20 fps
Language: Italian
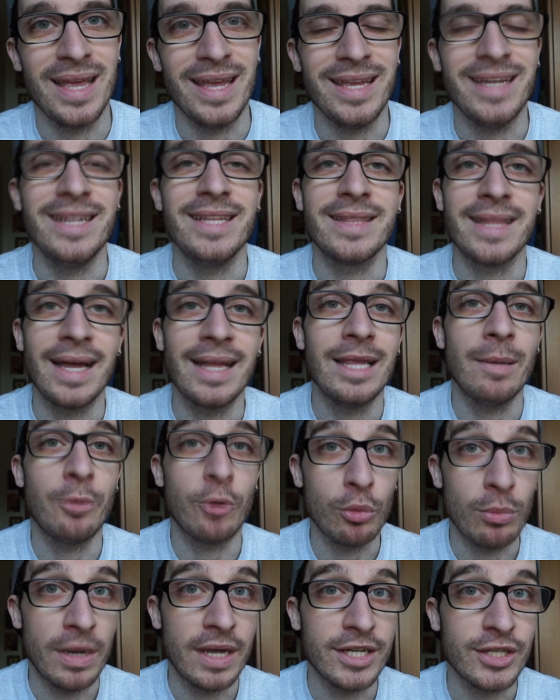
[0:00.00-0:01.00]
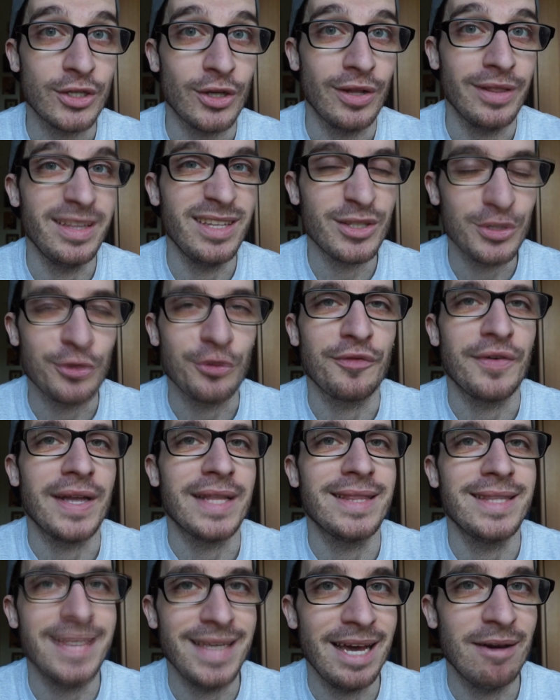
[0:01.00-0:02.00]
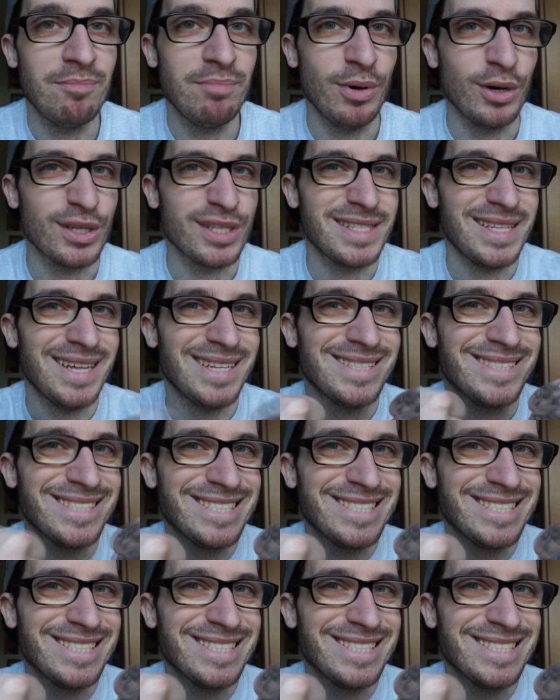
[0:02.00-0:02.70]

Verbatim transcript: In Italia per rubare i soldi sono fatti apposta.